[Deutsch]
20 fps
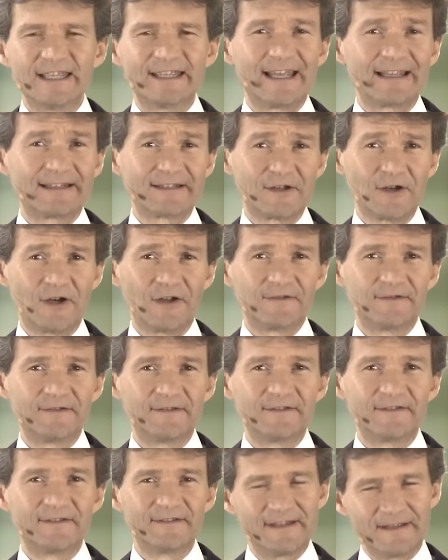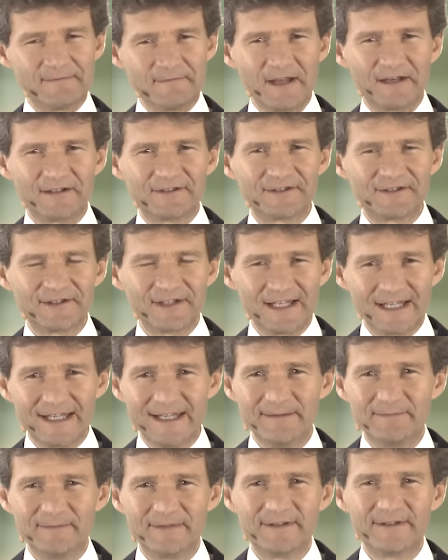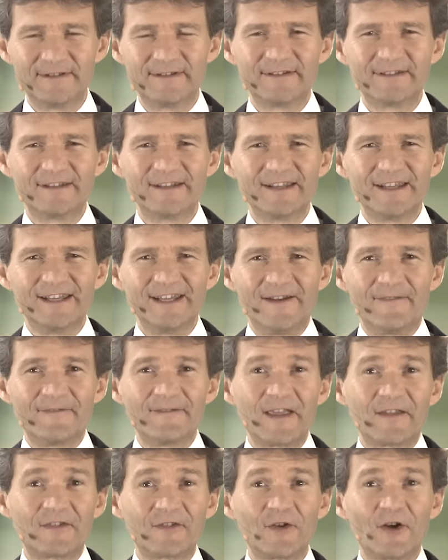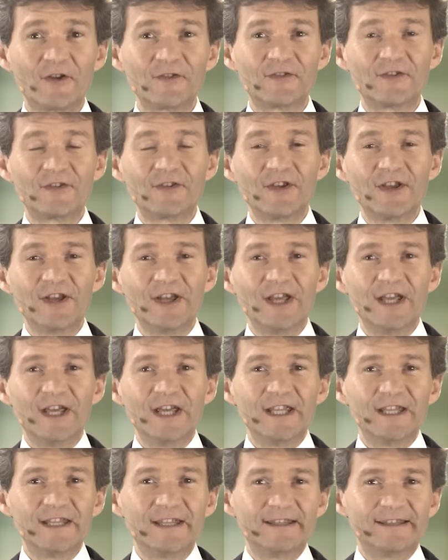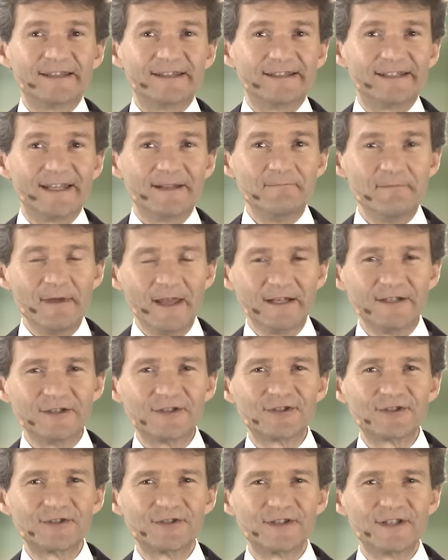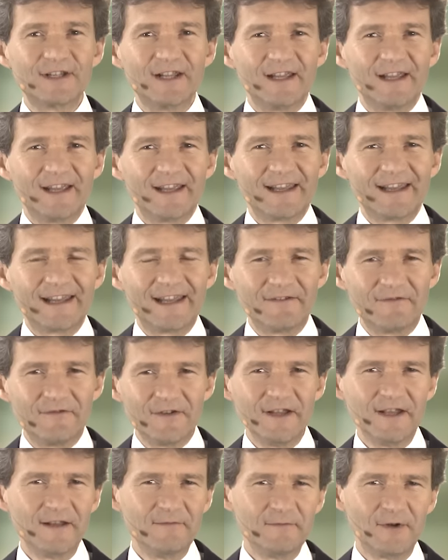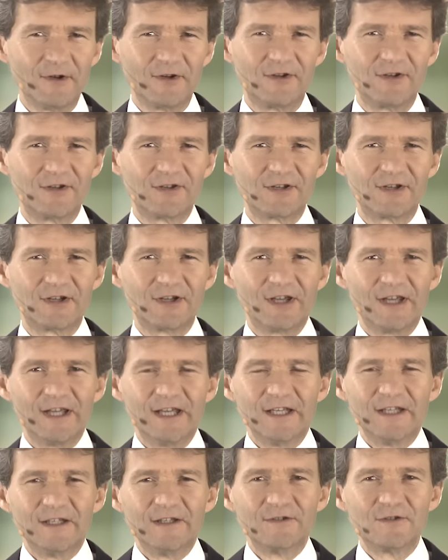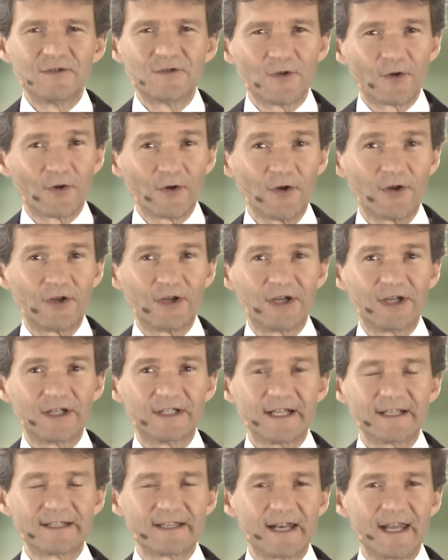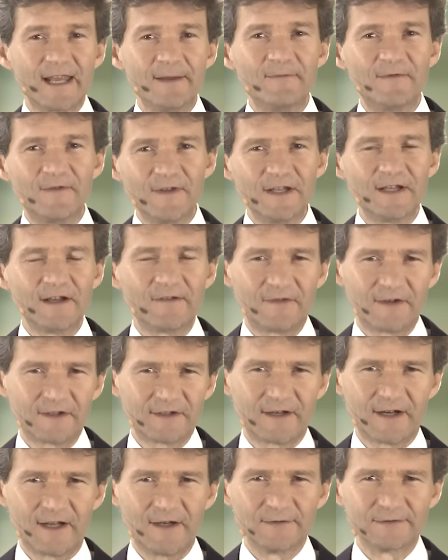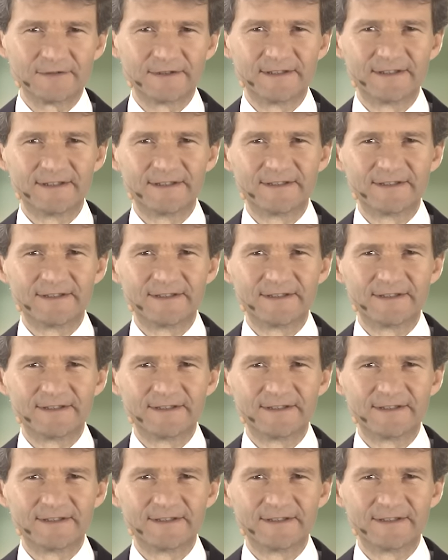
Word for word: dass Gott den Menschen liebt, dass Gott den Menschen gewinnen möchte zurück, dass er ihm wieder vertraut.